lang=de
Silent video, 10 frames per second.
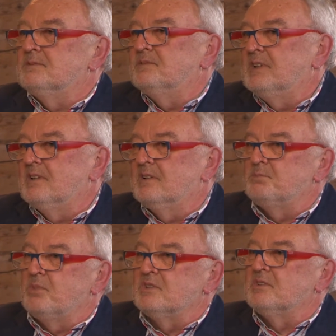Wenn ich ganz
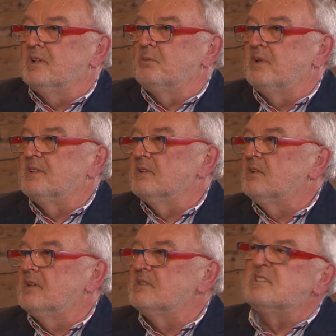bösartig bin, sage
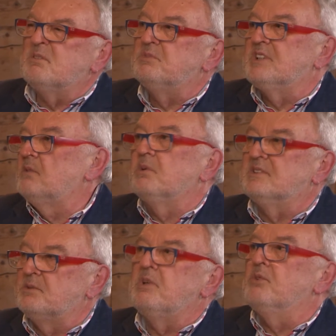ich, das ist im Zeitweise
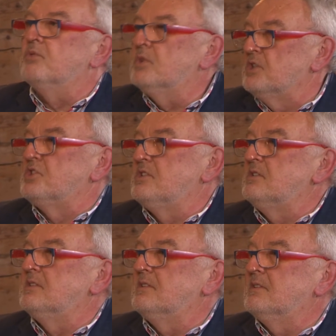ziemlich
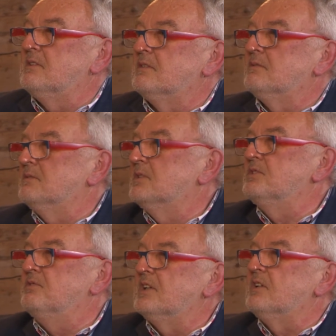wurscht, was
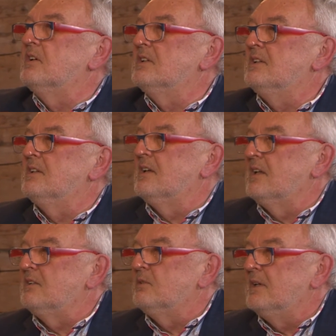so wir da in der so
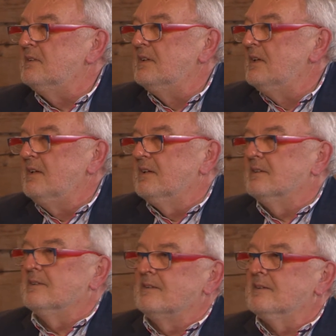Natur
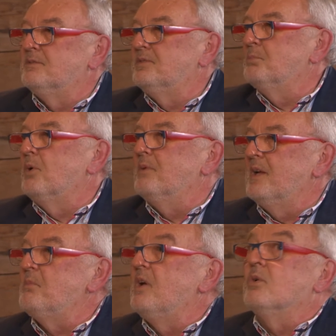äh, für
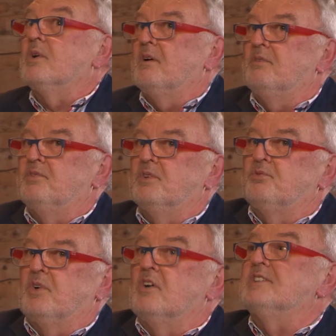Probleme oder für
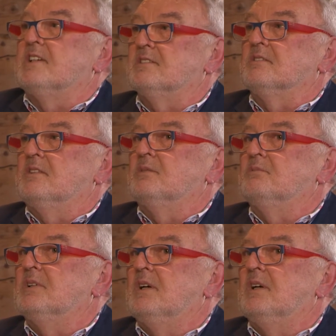Voraussetzungen haben.